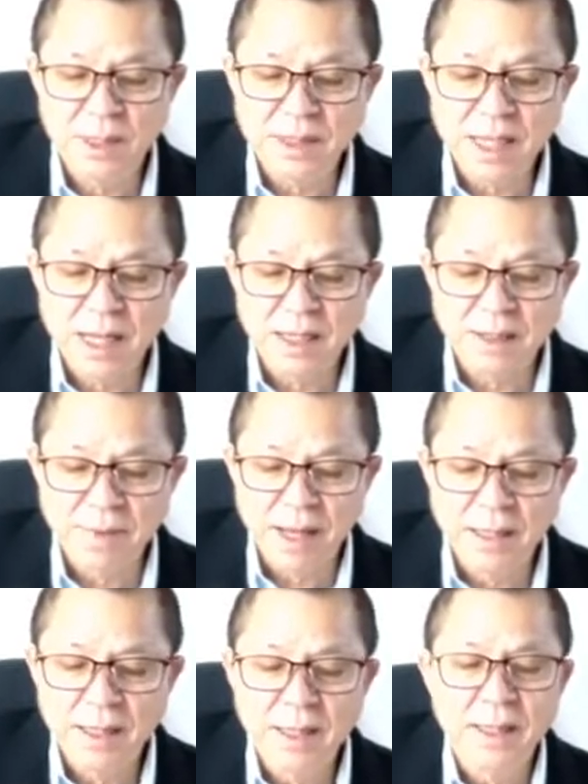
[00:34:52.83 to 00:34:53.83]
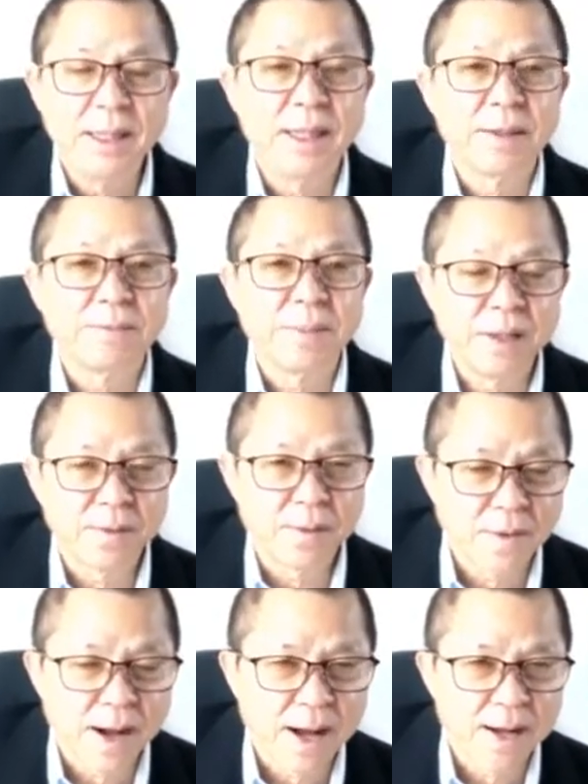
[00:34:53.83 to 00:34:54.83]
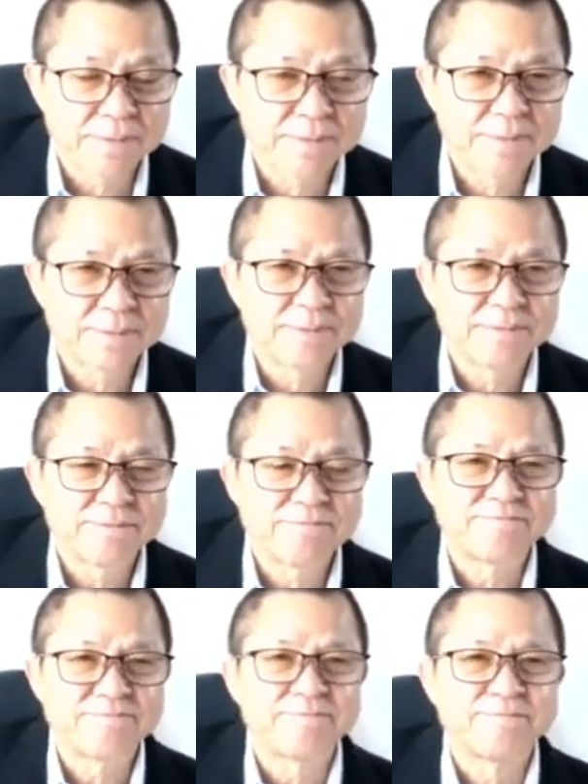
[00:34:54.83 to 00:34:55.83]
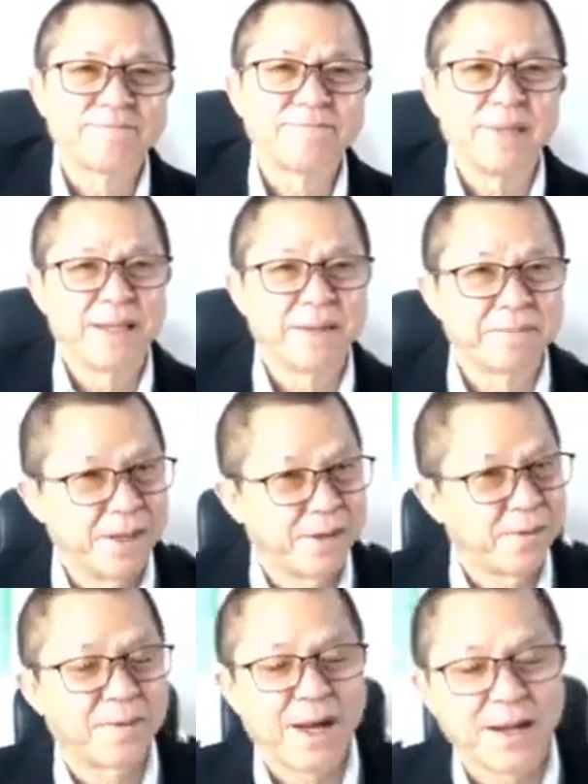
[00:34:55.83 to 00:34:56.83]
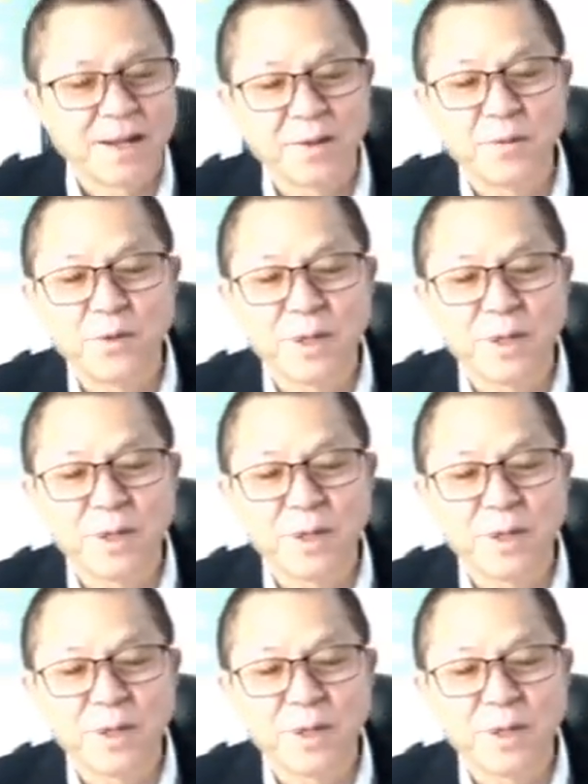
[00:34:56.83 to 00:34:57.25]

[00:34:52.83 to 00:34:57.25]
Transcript: คุณอนุสรบุญอินโน่นคุณนันนี่จากกาฬสินธุ์ฝนตกไหม